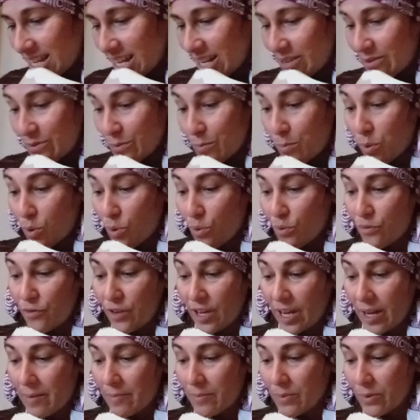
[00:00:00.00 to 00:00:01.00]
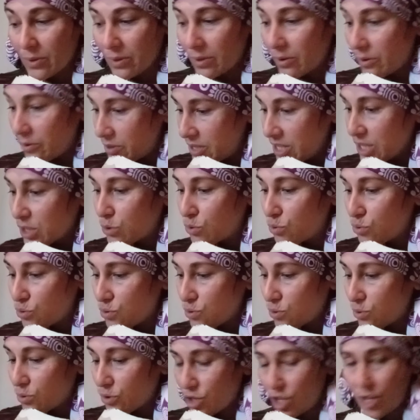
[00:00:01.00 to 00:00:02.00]
il y a le proverbe. On est
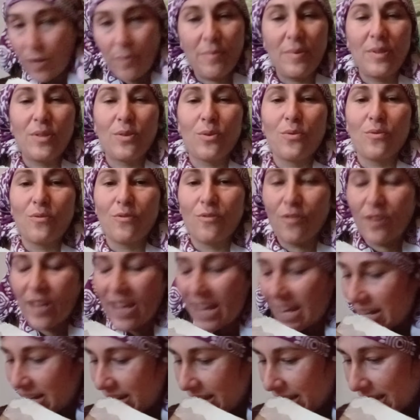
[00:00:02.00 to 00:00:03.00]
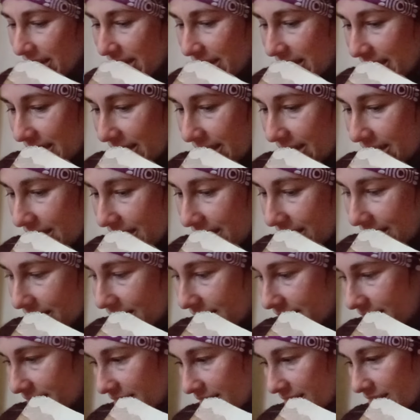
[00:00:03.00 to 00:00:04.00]
toujours au chapitre 20 et
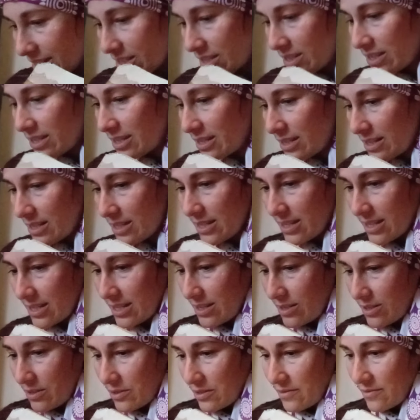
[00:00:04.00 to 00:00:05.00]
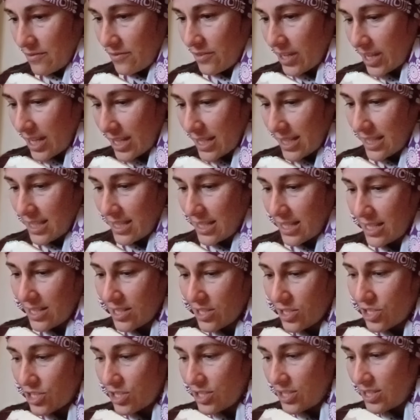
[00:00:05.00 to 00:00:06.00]
c'est les versets
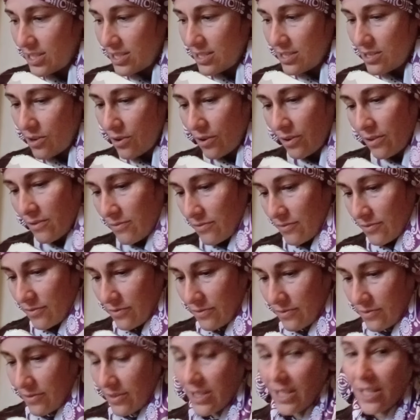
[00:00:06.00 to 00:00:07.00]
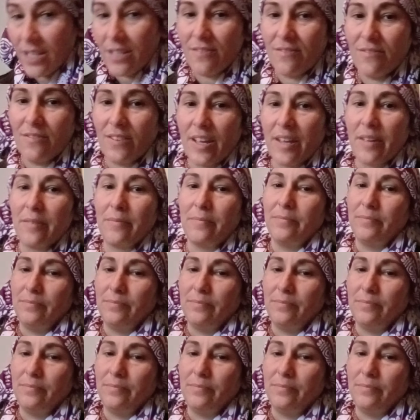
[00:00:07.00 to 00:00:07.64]
19 et 20.